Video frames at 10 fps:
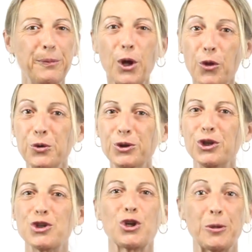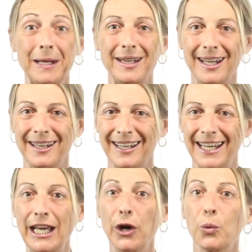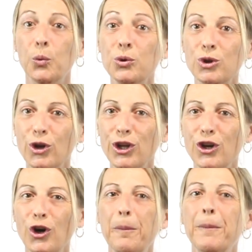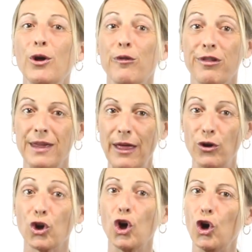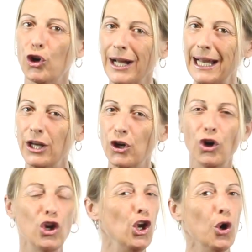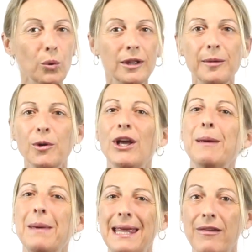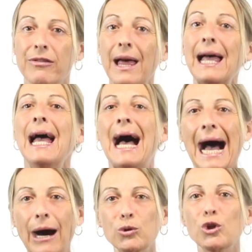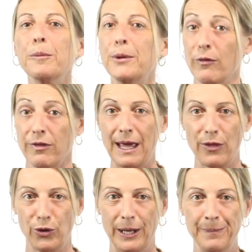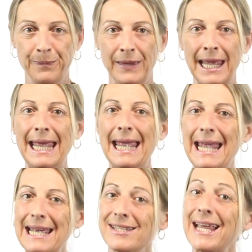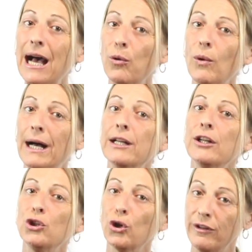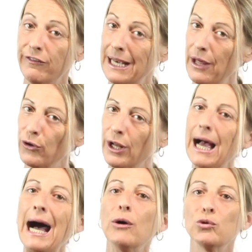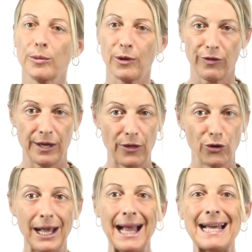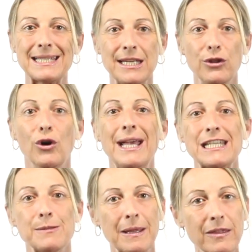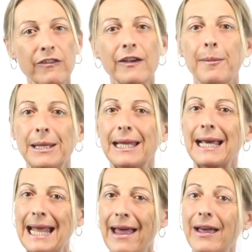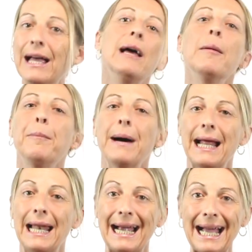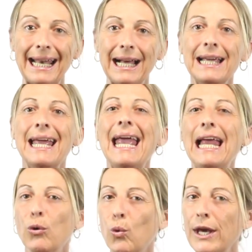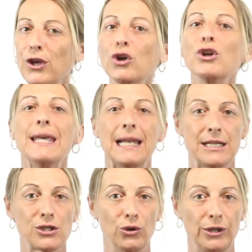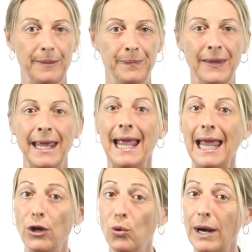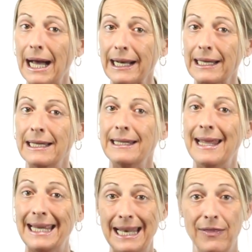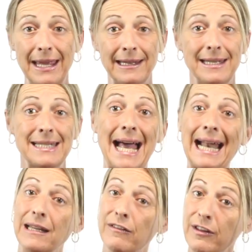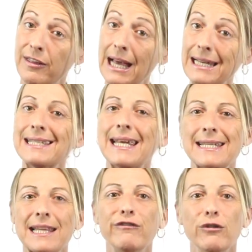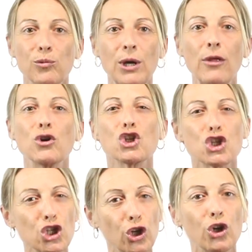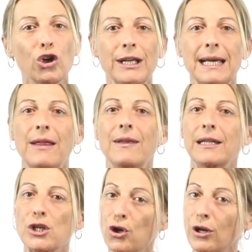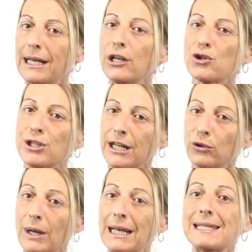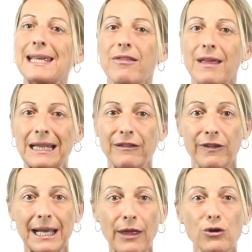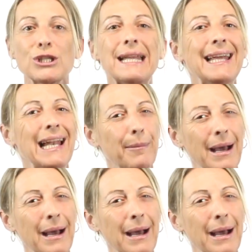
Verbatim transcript: producto sorprendente, un tónico bronceador orgánico, lo último en belleza autobronceadora. Esta agua tonificadora, autobronceadora, ha sido específicamente creada para la cara, el cuello y el escote. En lugar de ingredientes artificiales, está formulado solo con ingredientes orgánicos y naturales certificados de la